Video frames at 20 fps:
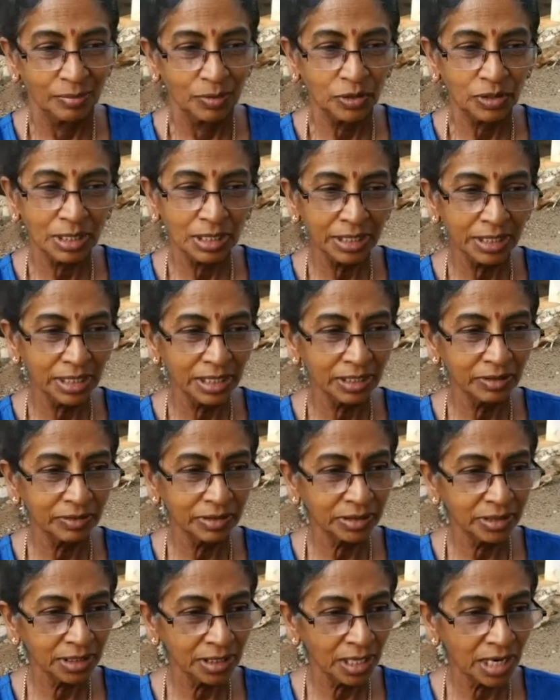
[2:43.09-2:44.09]
முதல்ல நாங்க
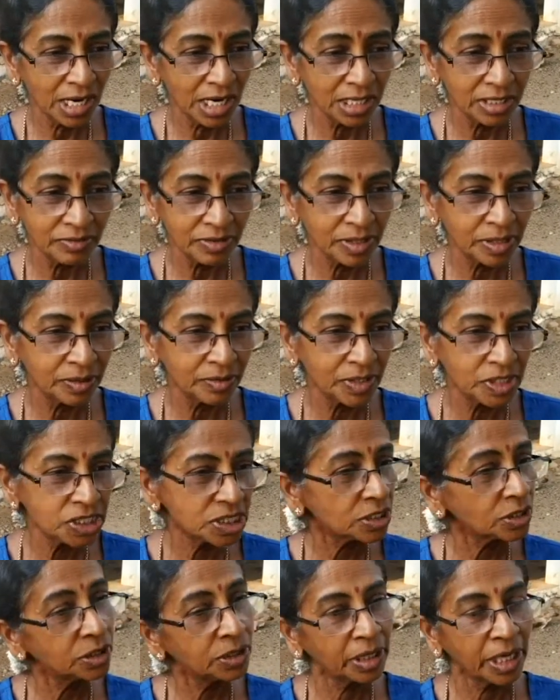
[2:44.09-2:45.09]
வந்து ஆடு
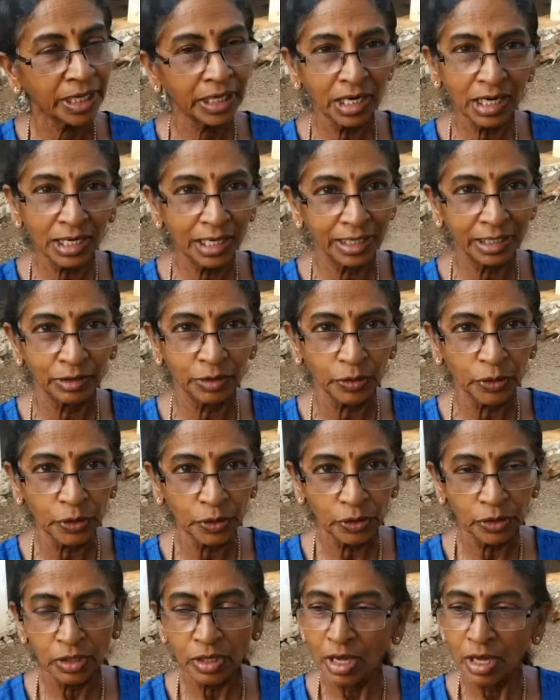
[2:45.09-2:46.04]
வச்சுட்டு ஏற்காடுல இருந்தோம்